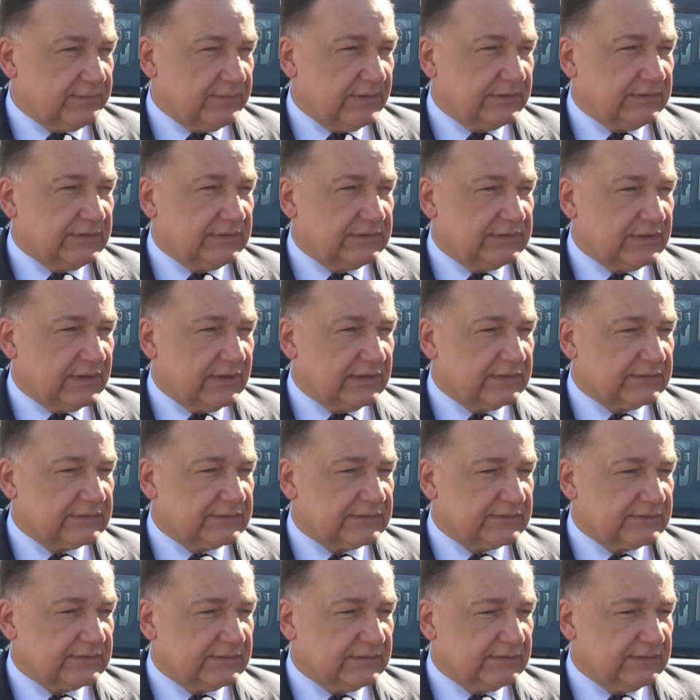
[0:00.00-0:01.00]

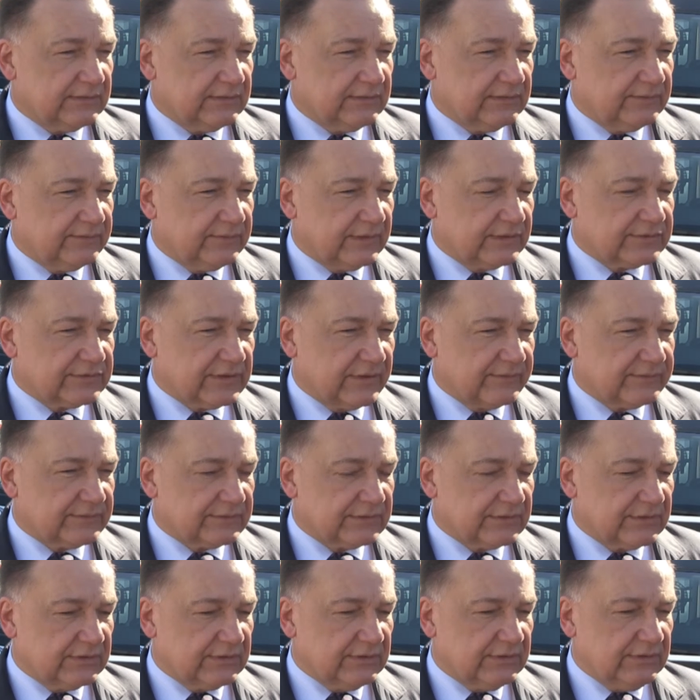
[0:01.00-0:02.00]
Meditrans e,
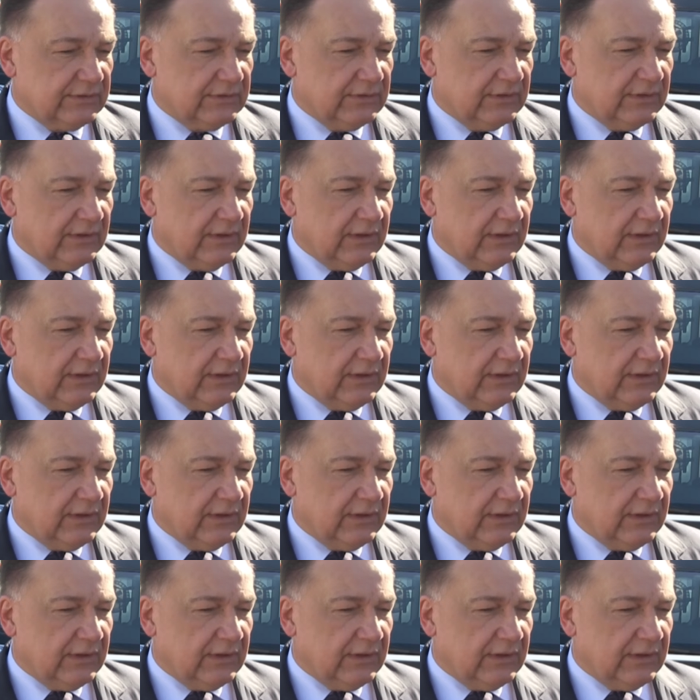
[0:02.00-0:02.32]
warszawski,